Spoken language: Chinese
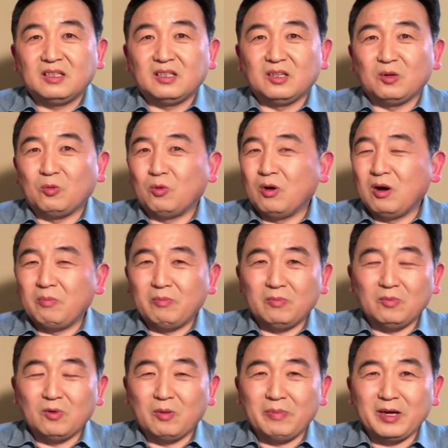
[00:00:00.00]
呃，我
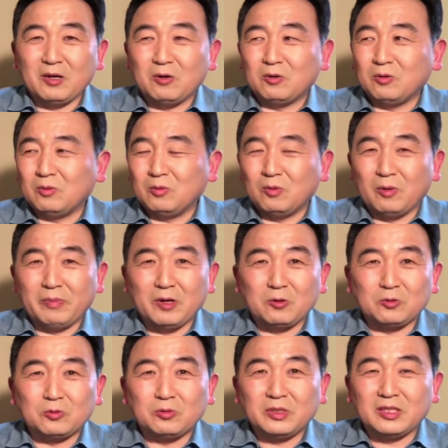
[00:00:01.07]
我没有我没
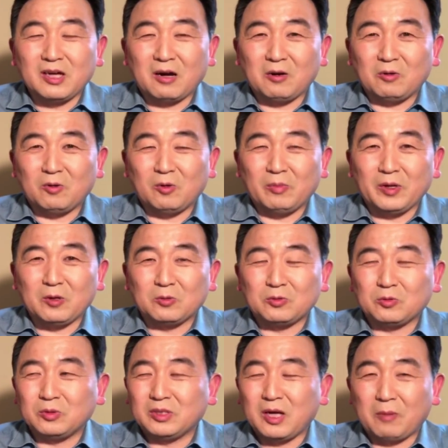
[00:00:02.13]
有注意到，我没有
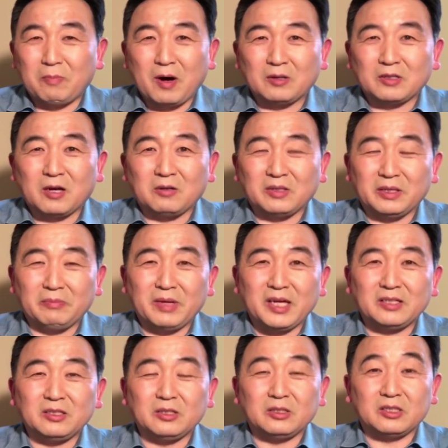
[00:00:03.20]
注意到报道里
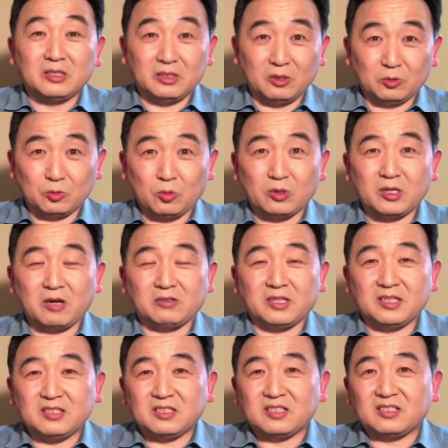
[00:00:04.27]
面是有多少
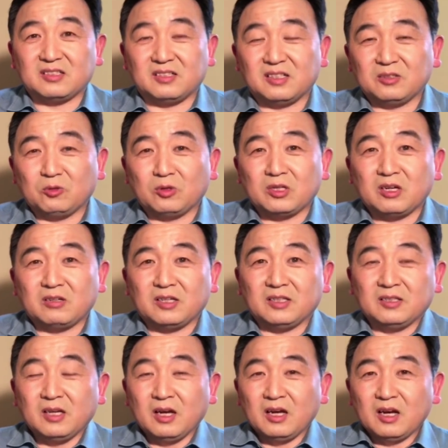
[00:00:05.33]
人死了，多少
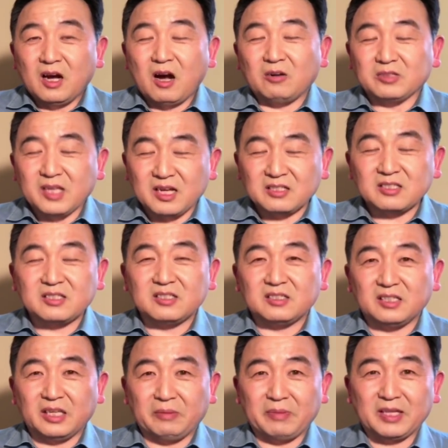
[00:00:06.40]
人，好像是
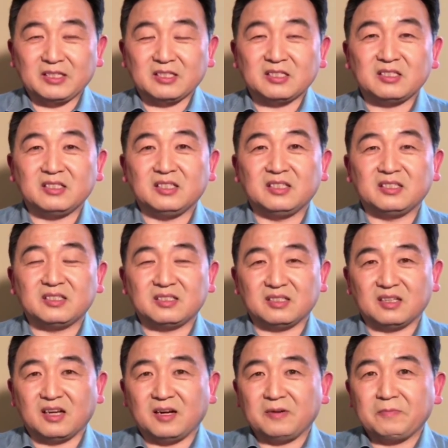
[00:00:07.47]
里面的司机死
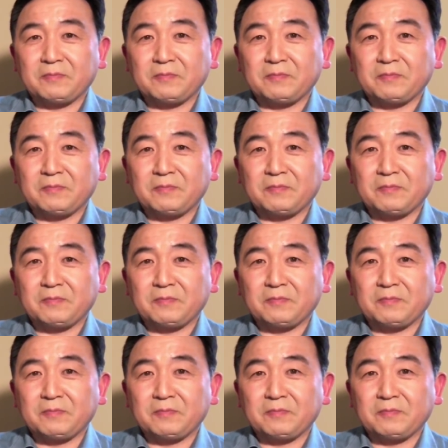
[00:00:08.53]
了，